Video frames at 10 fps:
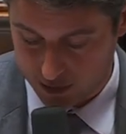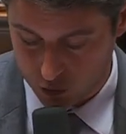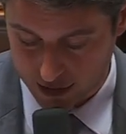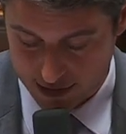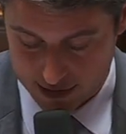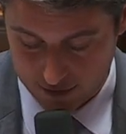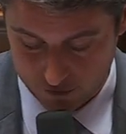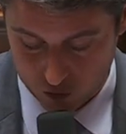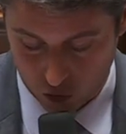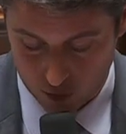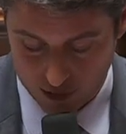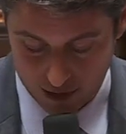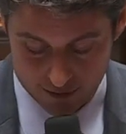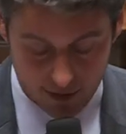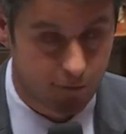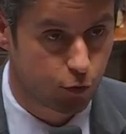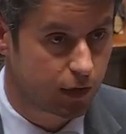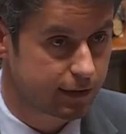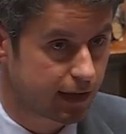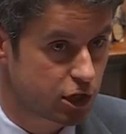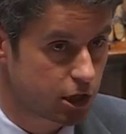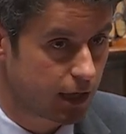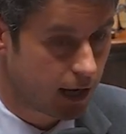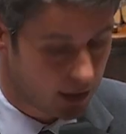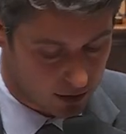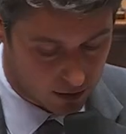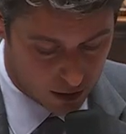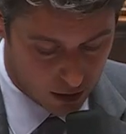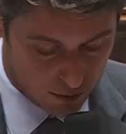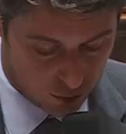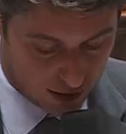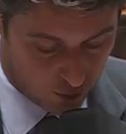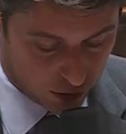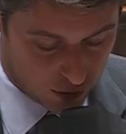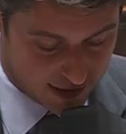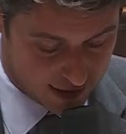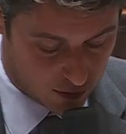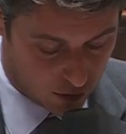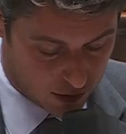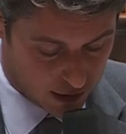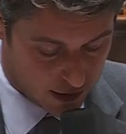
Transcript: éducatif sur le modèle des travaux d'intérêt général pour les moins de 16 ans.